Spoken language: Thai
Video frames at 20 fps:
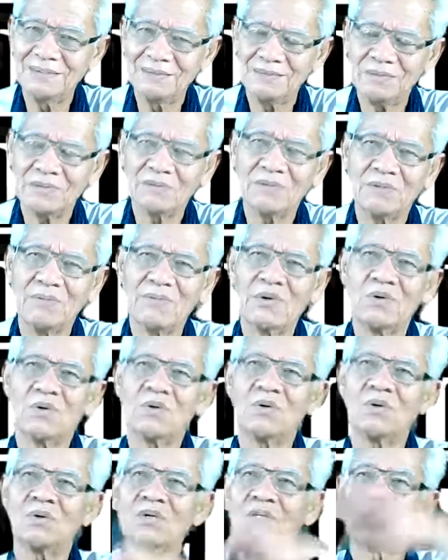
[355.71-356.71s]
เพราะว่ามนุษย์
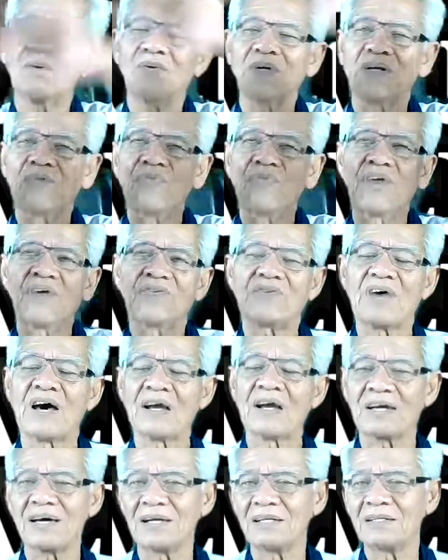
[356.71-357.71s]
โลกนี้เขาเรียนวิทยาศาสต
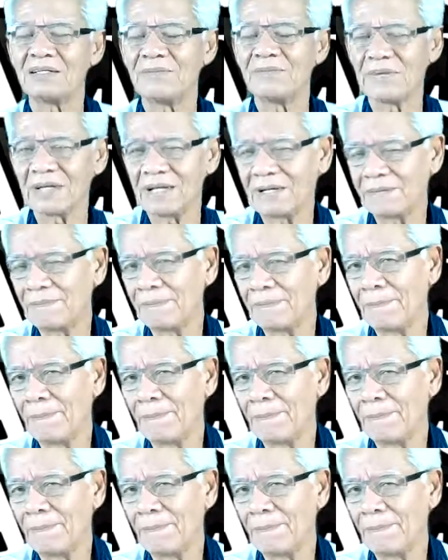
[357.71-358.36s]
ร์กันใช่ไหมครับ